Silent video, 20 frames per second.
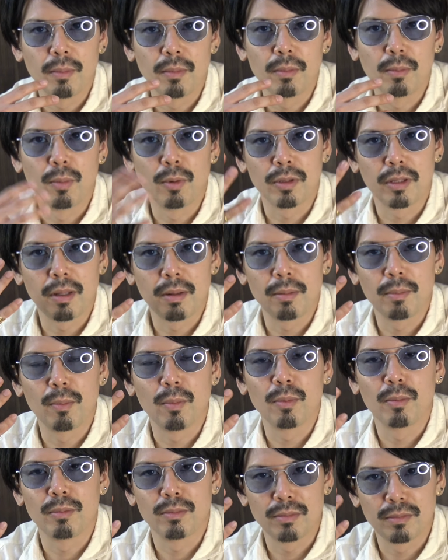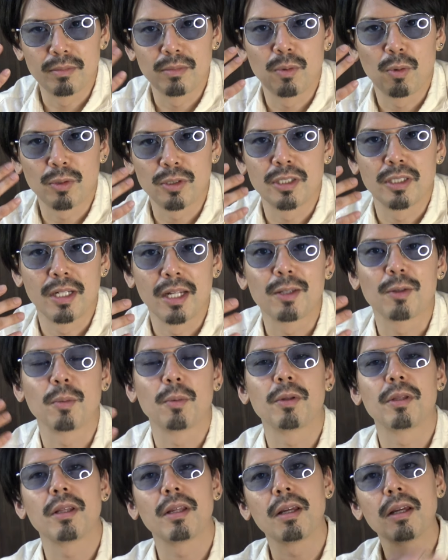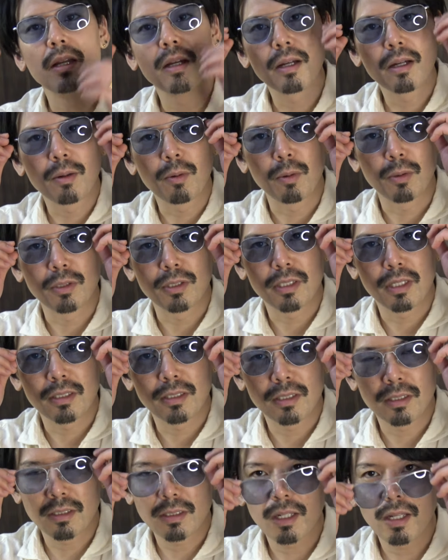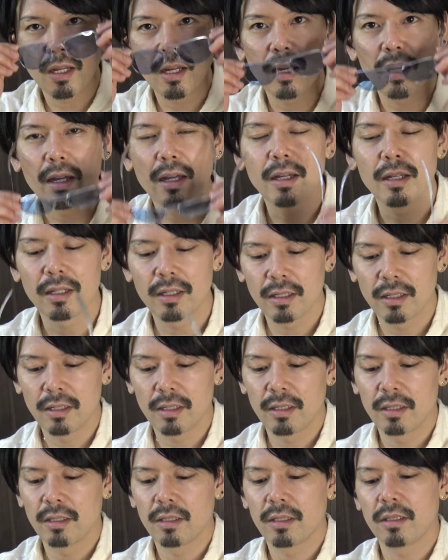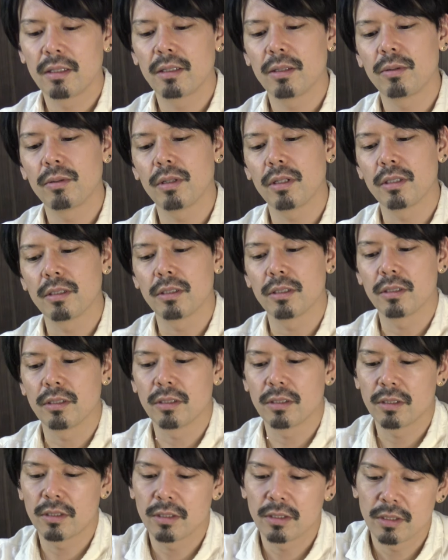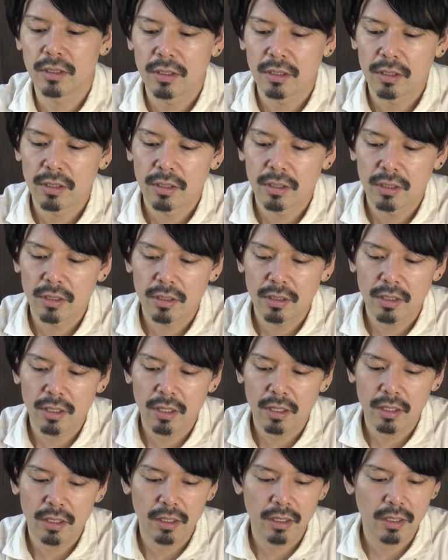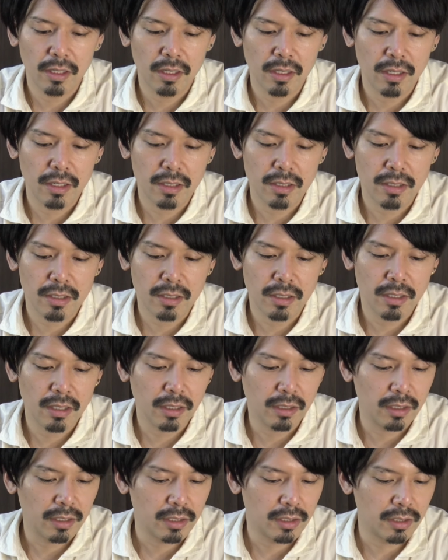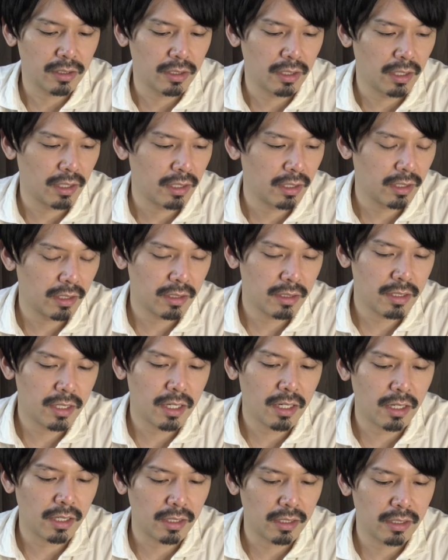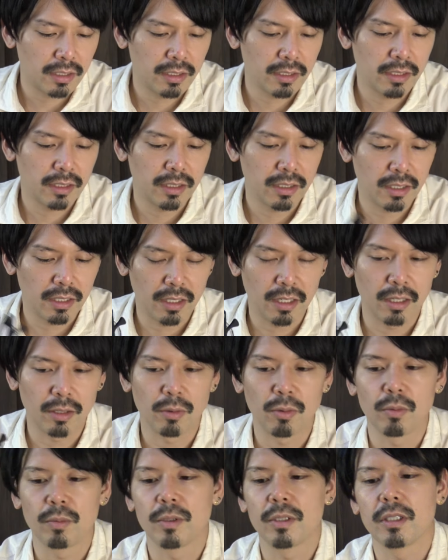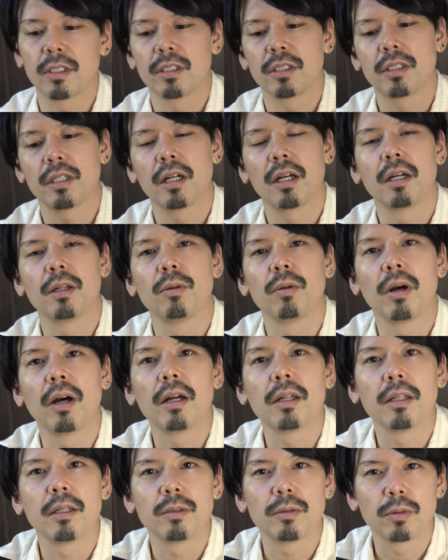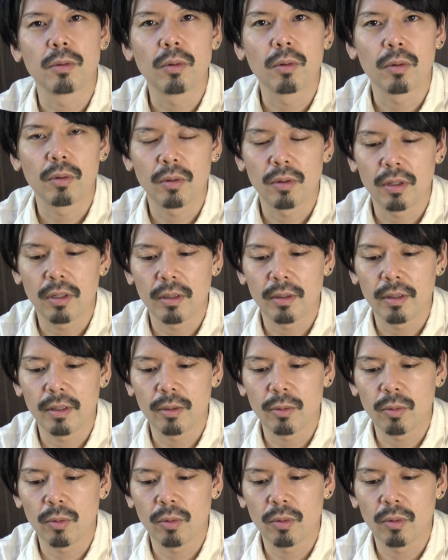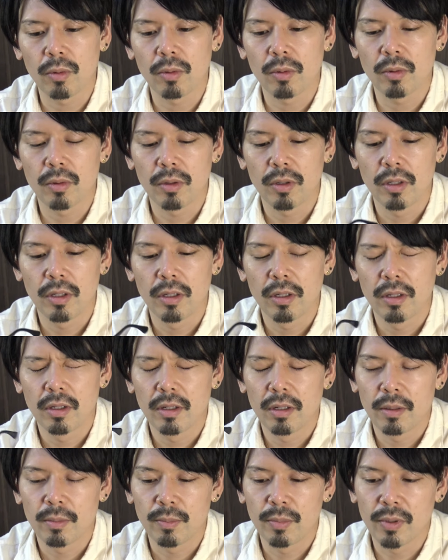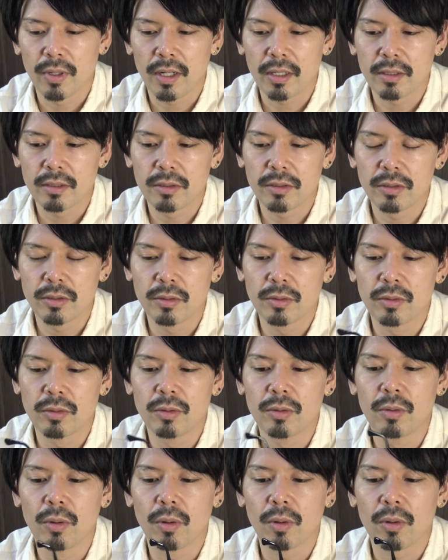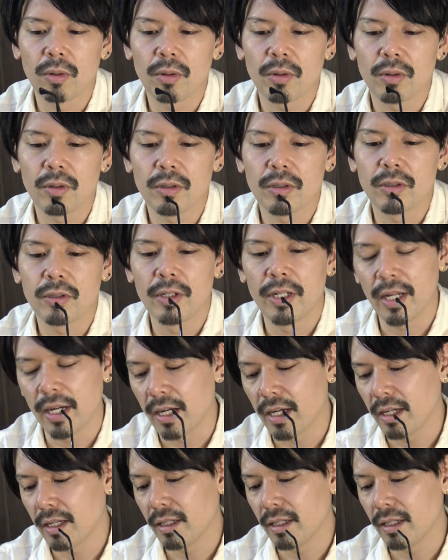持って、うん、欲しいなと思って購入したやつですねはいっていう感じですで、えー、次がですね前回あのお見せしたあのアーネルの、えーと、ブラックウッドクリア